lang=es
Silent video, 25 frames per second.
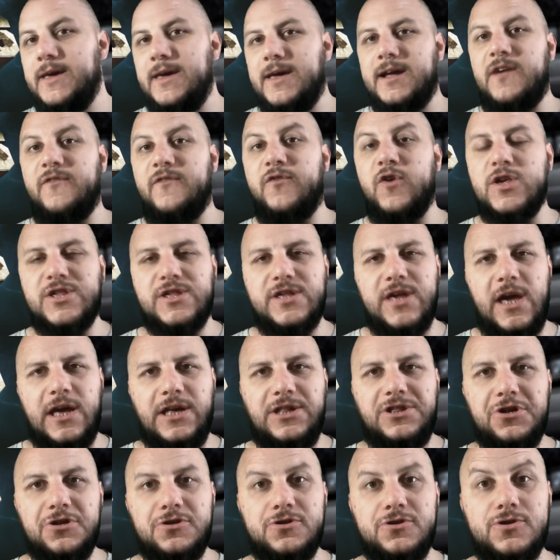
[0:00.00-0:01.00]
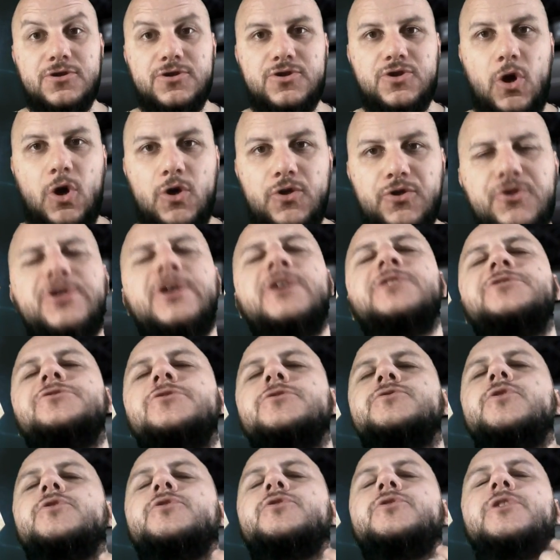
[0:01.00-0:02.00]
que fue Jason Todd, Jason
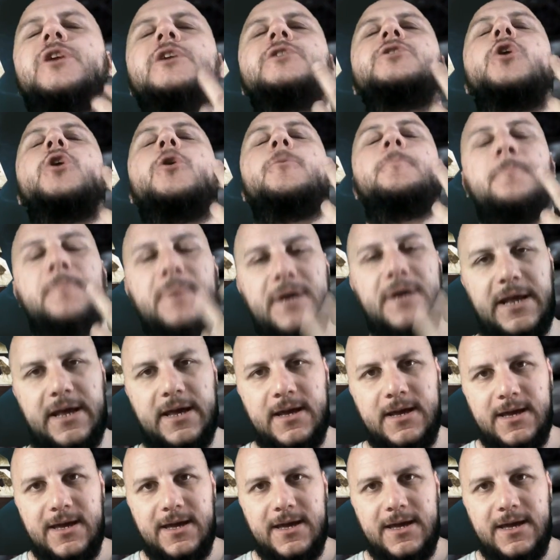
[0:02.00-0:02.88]
Todd, qué nombre,